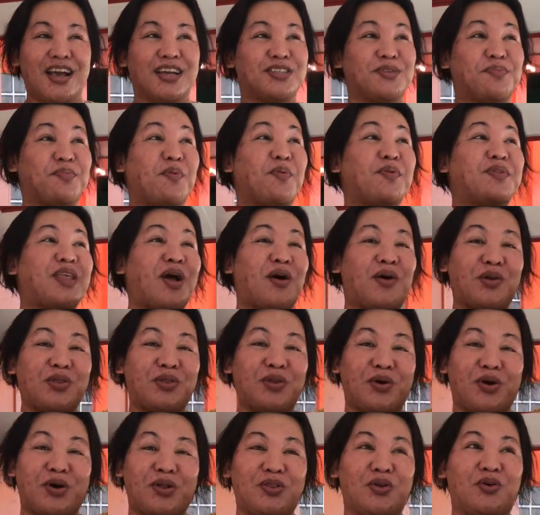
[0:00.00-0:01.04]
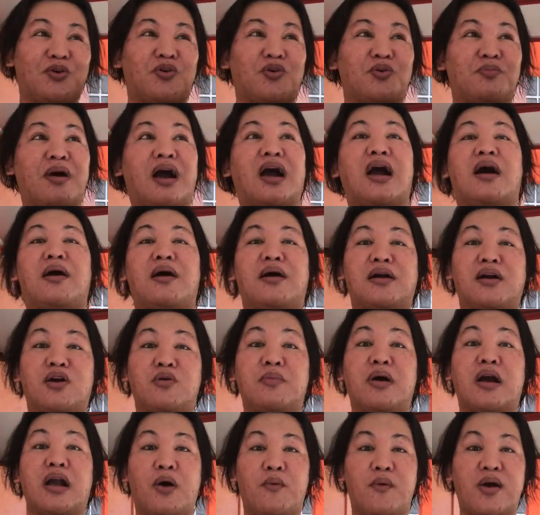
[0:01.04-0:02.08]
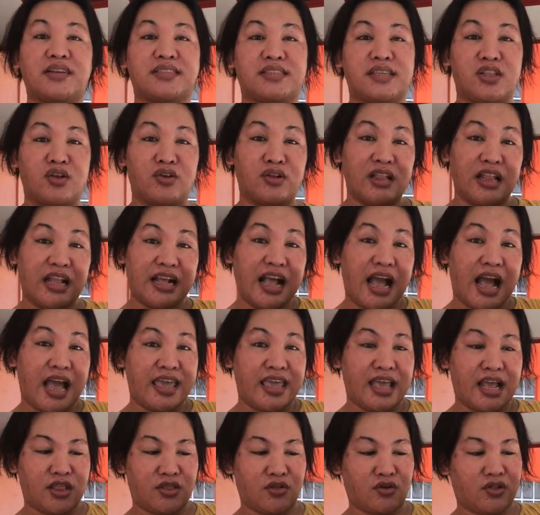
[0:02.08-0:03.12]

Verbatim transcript: so, pumunta ako doon no, kung baka gumagawa sa ng lagayan.